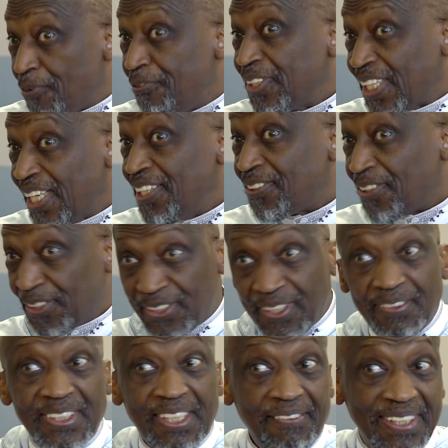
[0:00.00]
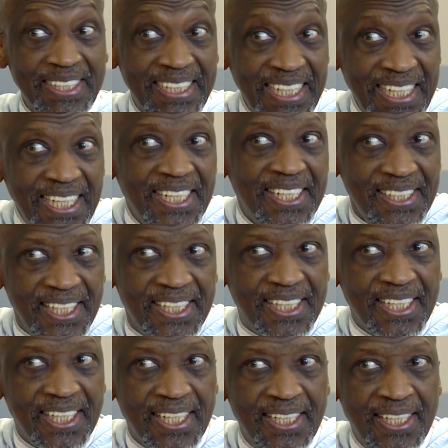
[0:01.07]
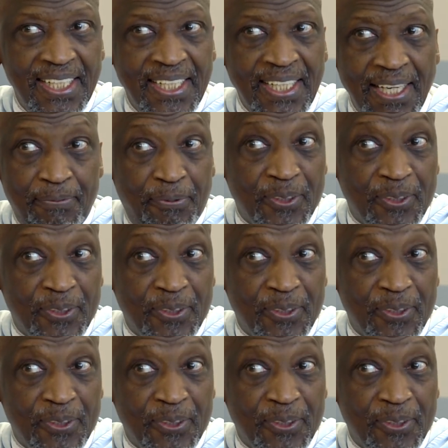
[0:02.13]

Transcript: prophète ne savait ni lire ni écrire. Et